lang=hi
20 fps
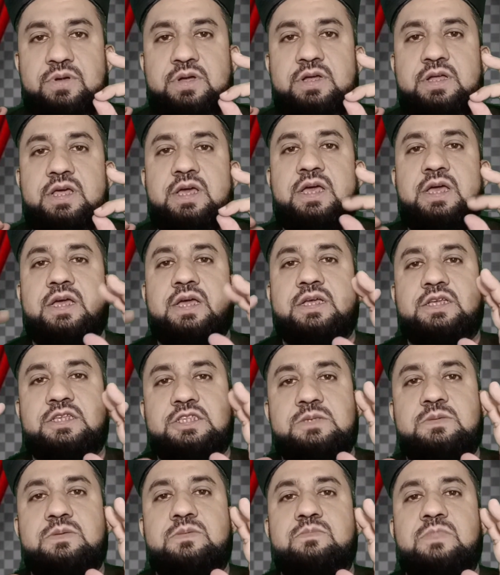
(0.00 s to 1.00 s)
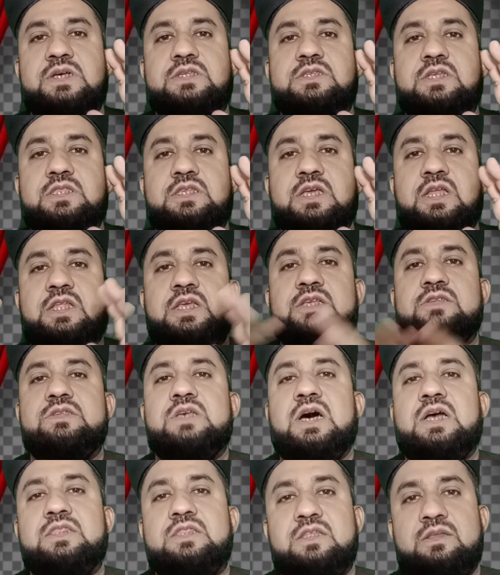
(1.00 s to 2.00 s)
पढ़ना है किसी भी मकसद के लिए
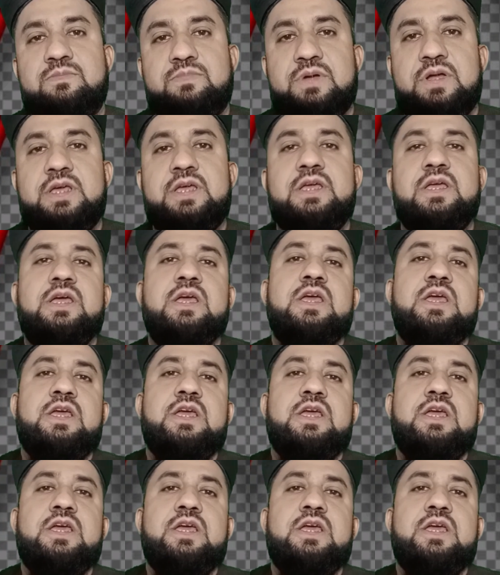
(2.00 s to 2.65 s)
सात दिन पढ़े